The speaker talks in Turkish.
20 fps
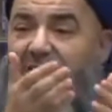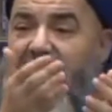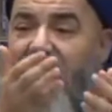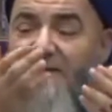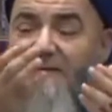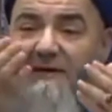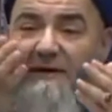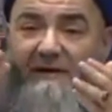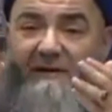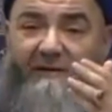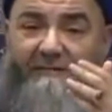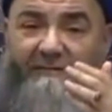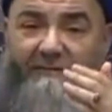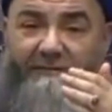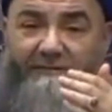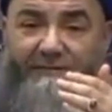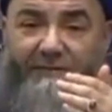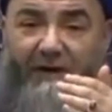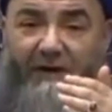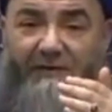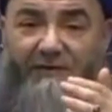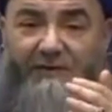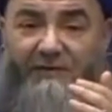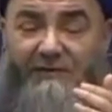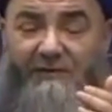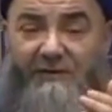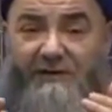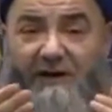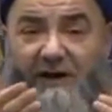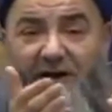Efendim
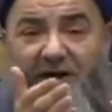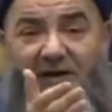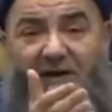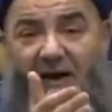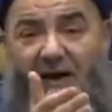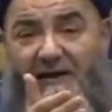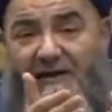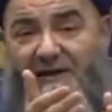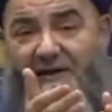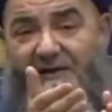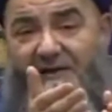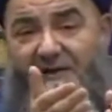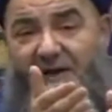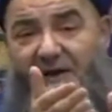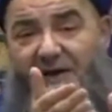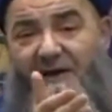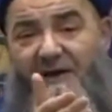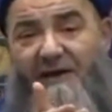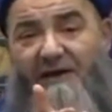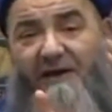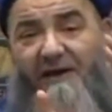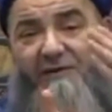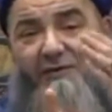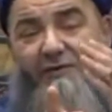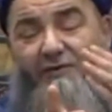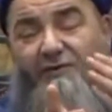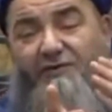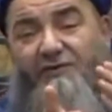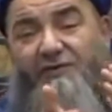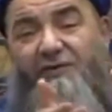yeri geldi, dereden
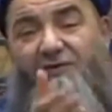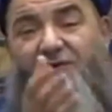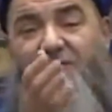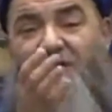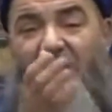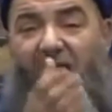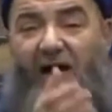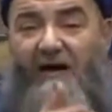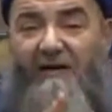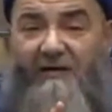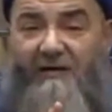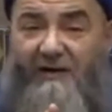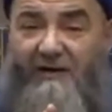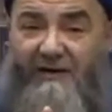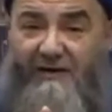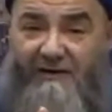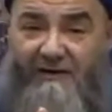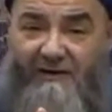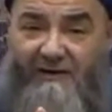geçirdi, sırtına aldı.